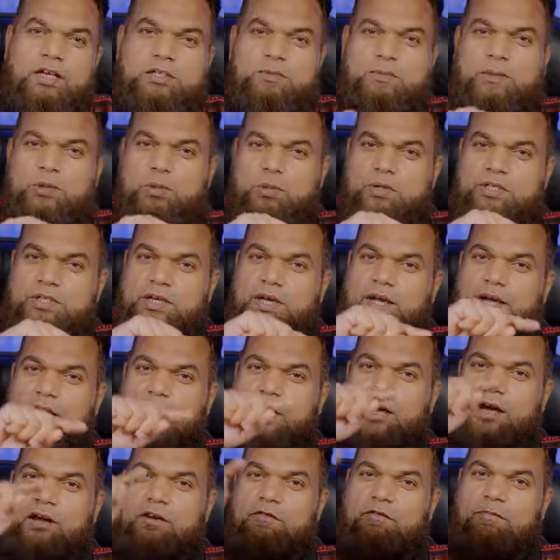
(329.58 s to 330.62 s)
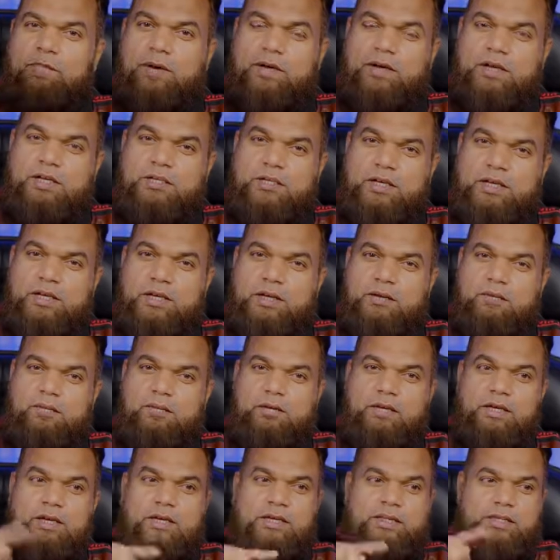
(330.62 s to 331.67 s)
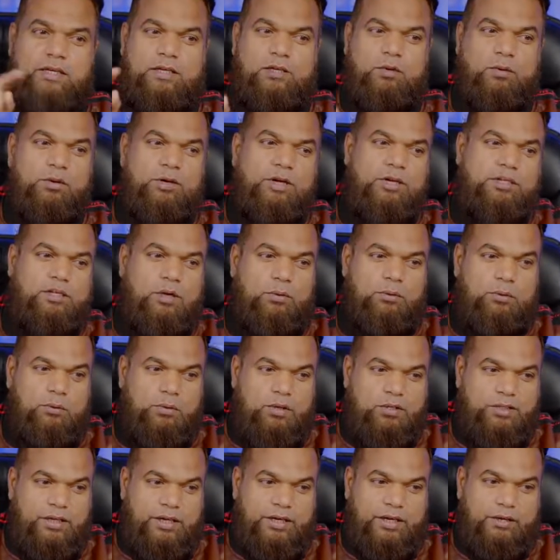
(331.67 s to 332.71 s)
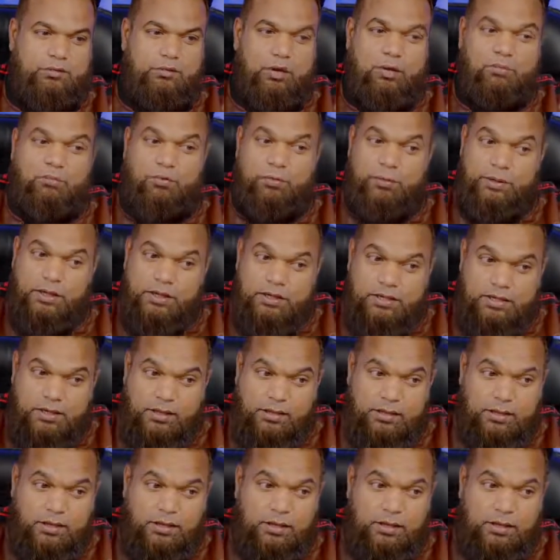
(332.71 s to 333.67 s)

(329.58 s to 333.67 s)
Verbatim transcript: इसमें थोड़ी सी कर्व बननी चाहिए ईज इन और ईज आउट होना चाहिए तो आप वो भी कर सकते